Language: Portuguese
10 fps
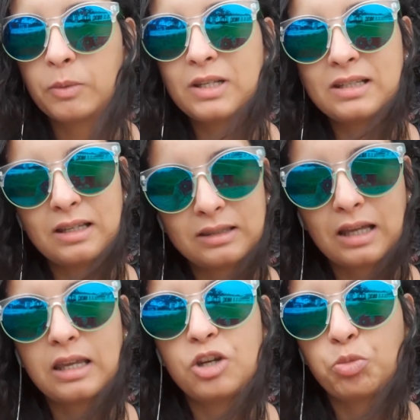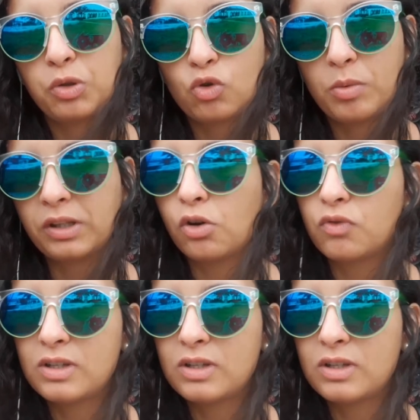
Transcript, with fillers: poder sentar e responder os comentários de